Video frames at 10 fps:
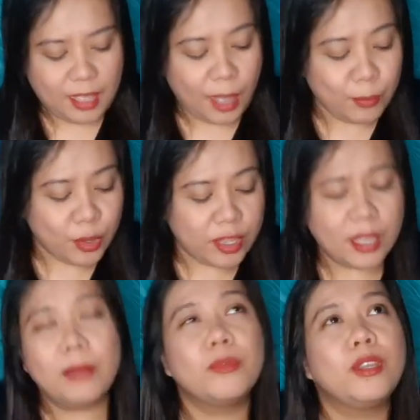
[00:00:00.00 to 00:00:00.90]
Amoy,
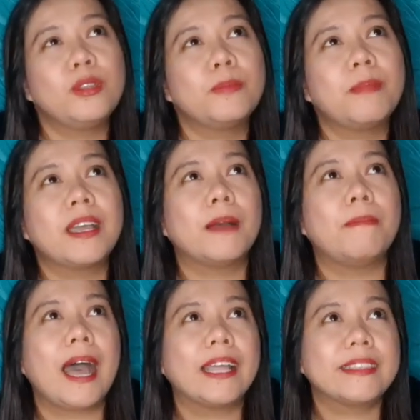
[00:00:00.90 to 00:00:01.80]
amoy nung
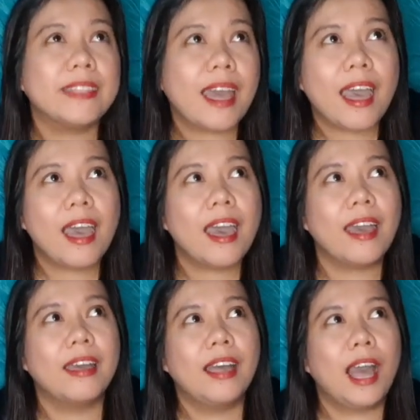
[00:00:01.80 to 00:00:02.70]
pagkabata,
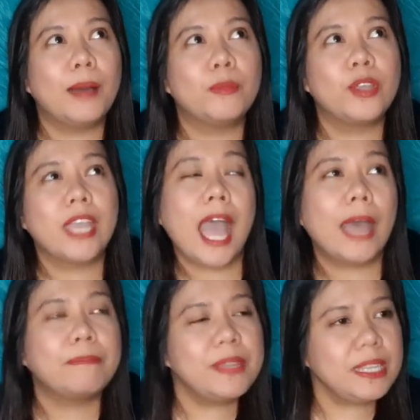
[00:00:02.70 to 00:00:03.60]
amoy
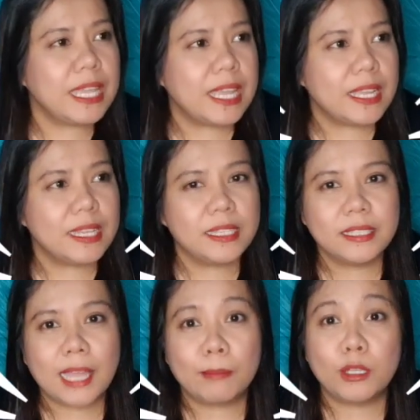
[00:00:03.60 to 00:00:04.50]

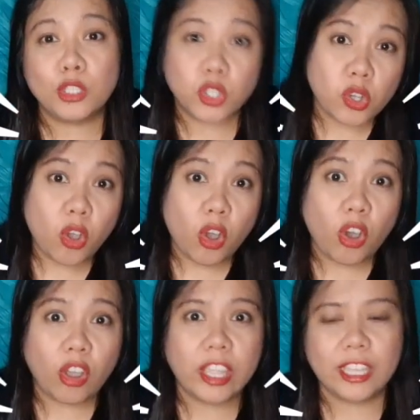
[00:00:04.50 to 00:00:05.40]
happiness, amoy
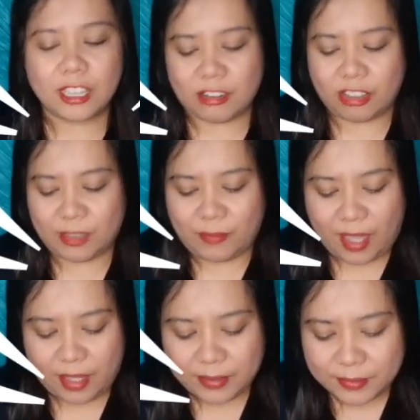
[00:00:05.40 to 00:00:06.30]
joy, gano'n, di
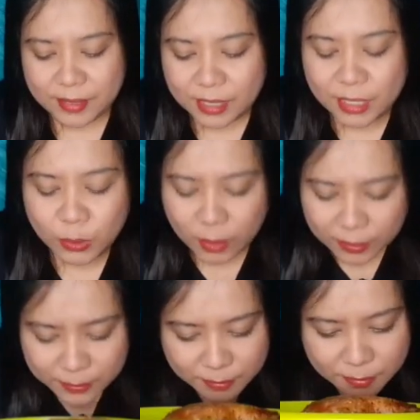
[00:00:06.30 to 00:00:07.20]
ba? This
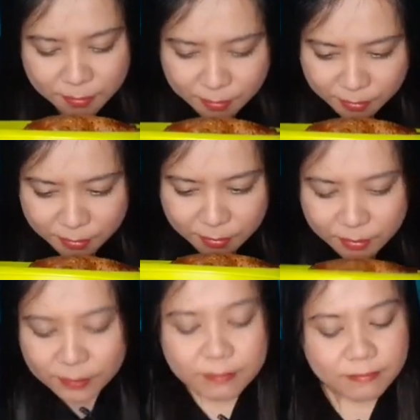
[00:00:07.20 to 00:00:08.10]
one,
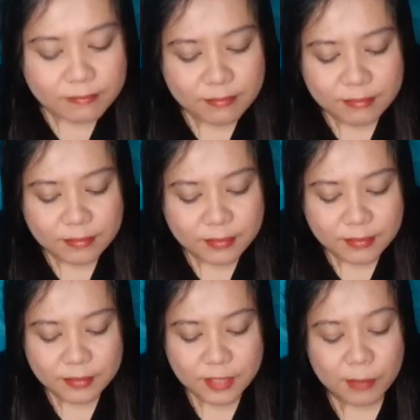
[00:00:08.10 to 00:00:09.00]
mmm,
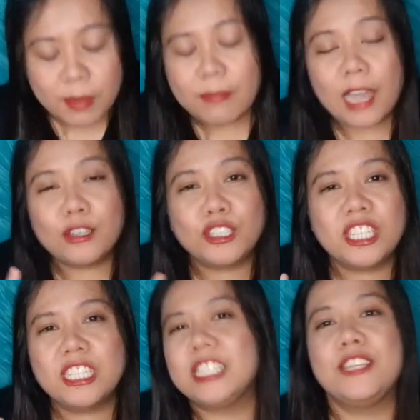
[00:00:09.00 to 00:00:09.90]
nababalot
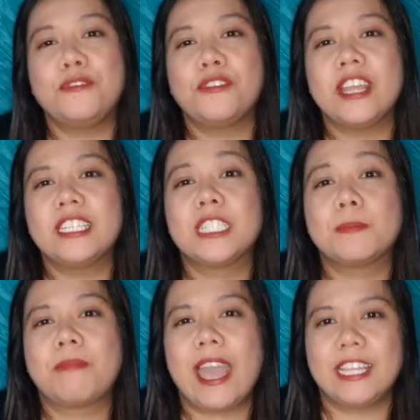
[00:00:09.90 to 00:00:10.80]
siya ng different
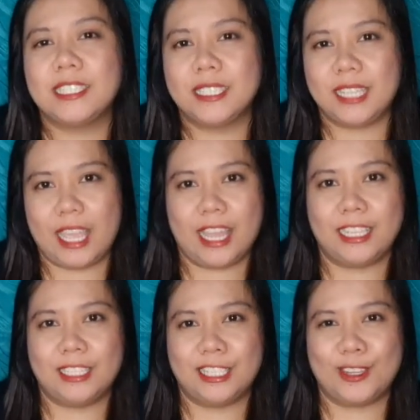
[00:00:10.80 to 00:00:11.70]

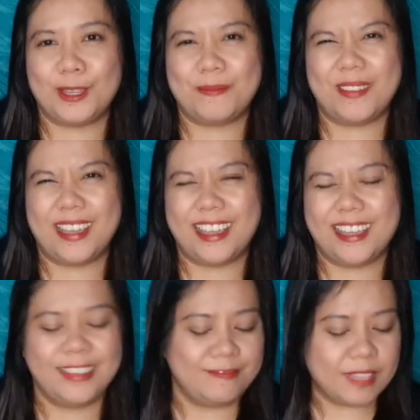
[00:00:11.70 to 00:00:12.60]
spices. Di
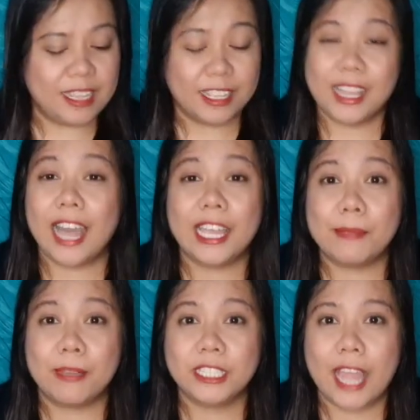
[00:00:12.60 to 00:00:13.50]
ba?
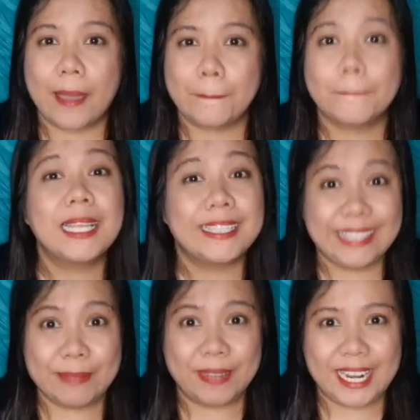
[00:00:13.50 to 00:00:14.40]
Kakaiba siya.
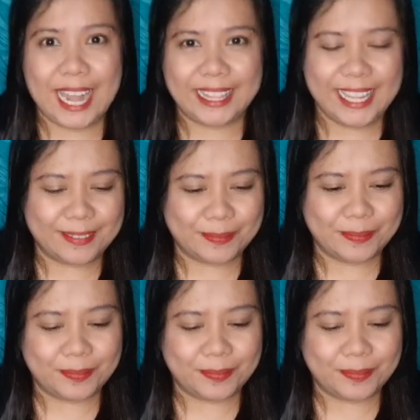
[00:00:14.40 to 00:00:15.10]
Tikman na natin.